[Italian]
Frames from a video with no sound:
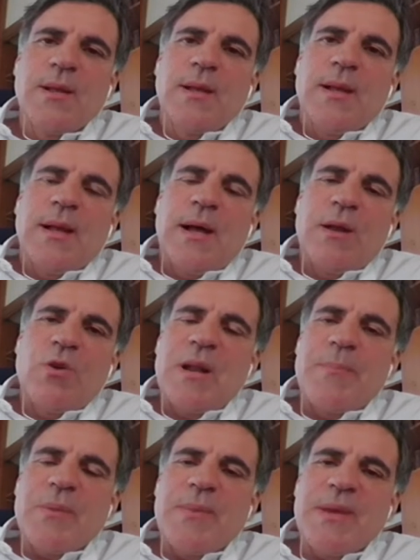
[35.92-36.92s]
Allora la
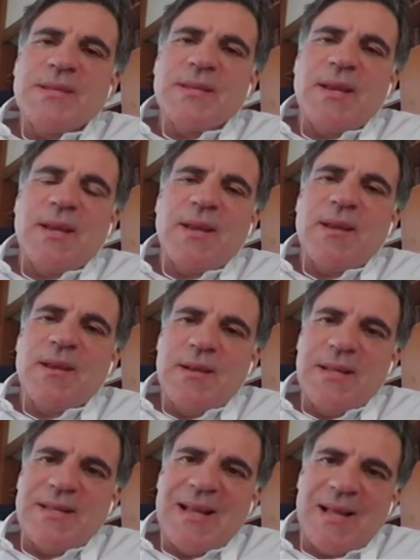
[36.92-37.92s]
premessa è che
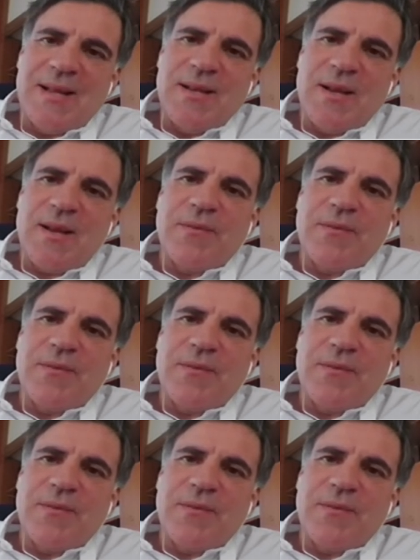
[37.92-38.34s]
l'Italia,